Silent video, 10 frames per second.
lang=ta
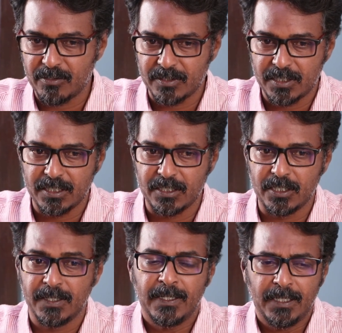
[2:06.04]
இவர் வந்து
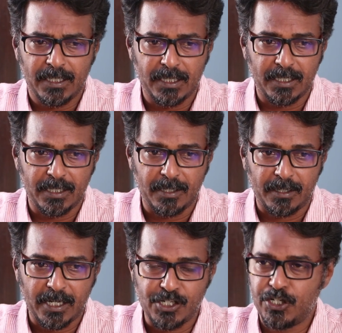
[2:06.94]

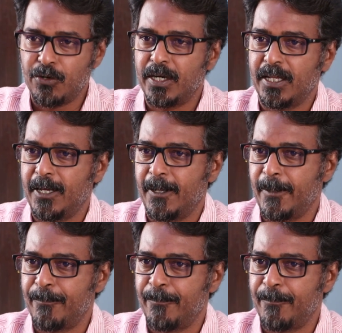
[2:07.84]
கட்சியோடைய